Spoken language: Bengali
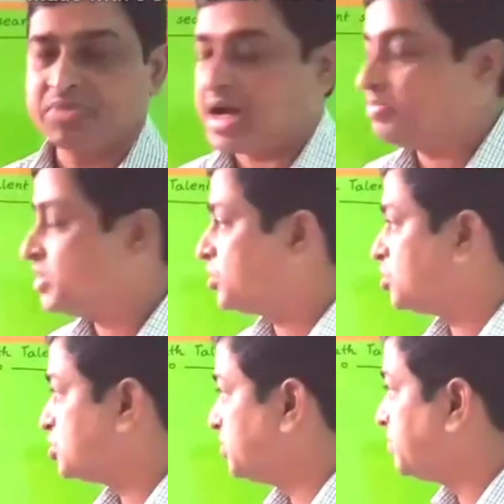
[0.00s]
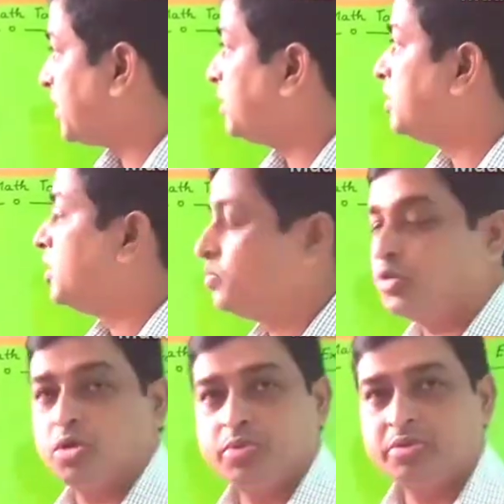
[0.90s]
আবৃত দশমিক বা
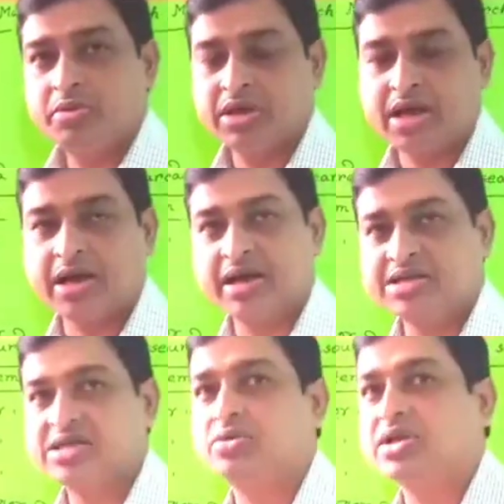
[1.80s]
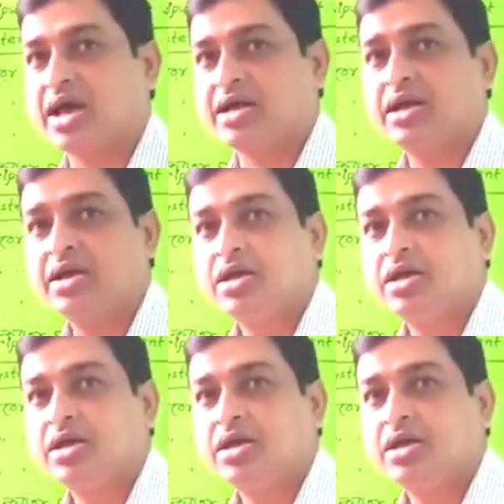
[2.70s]
পুনঃপুণ্ডি কাকার যেগুলি থাকে